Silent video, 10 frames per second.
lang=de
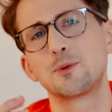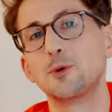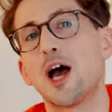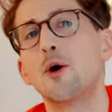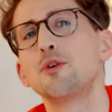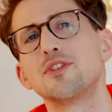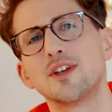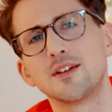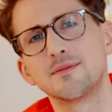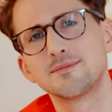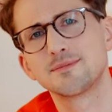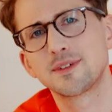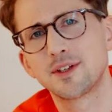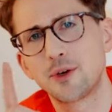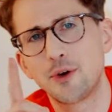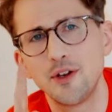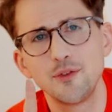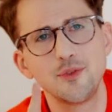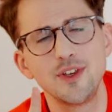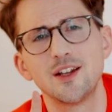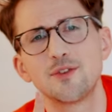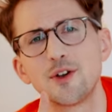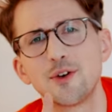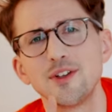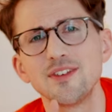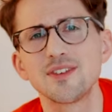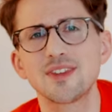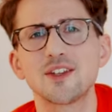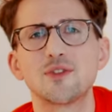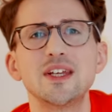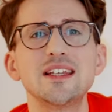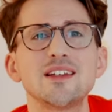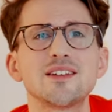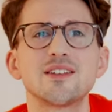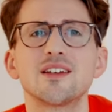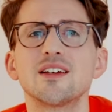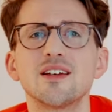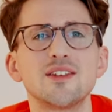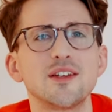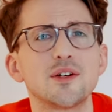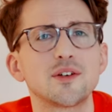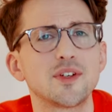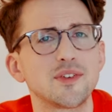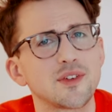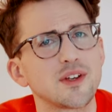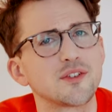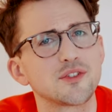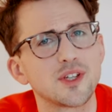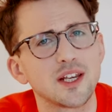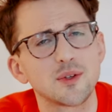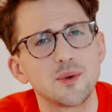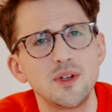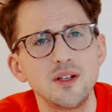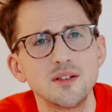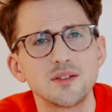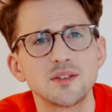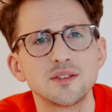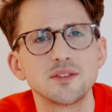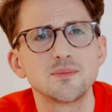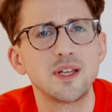gut aussehen können viele von uns. Das Wichtigste ist jedoch, was drin steckt, oder? Und